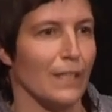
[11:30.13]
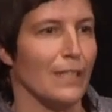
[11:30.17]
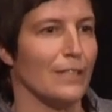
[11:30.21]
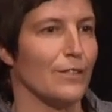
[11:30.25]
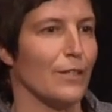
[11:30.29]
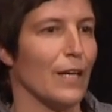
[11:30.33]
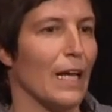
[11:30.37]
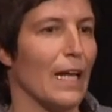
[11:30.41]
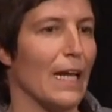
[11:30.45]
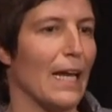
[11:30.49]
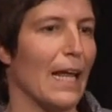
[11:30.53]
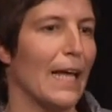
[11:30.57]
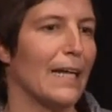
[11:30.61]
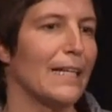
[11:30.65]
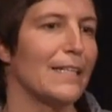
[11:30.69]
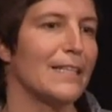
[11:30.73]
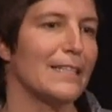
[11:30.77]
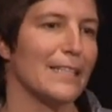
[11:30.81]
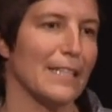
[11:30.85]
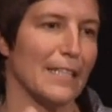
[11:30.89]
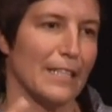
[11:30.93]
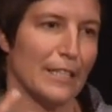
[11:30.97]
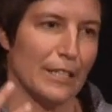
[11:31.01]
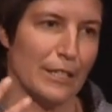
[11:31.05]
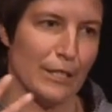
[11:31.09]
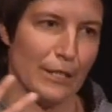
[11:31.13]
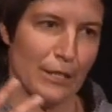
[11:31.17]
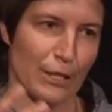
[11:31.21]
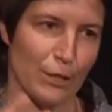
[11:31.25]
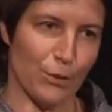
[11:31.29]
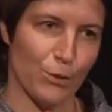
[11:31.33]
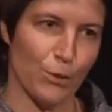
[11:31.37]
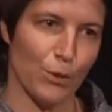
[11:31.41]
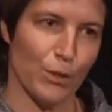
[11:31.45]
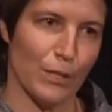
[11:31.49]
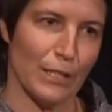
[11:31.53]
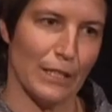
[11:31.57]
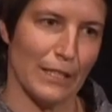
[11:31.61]
also elektrische
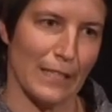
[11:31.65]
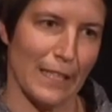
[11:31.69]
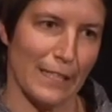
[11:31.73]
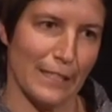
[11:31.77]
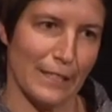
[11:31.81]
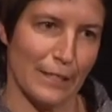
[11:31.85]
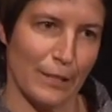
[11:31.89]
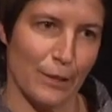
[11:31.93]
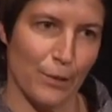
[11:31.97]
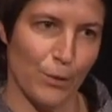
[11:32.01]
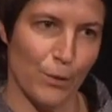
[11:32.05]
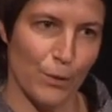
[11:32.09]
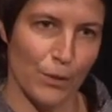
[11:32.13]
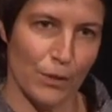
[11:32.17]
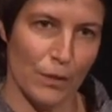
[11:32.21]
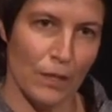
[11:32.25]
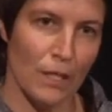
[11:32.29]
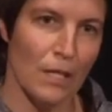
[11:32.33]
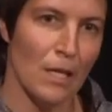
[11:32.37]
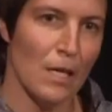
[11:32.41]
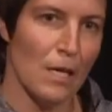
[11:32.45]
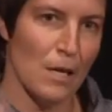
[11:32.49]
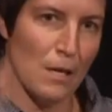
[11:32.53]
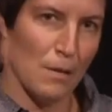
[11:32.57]
Synchronisationen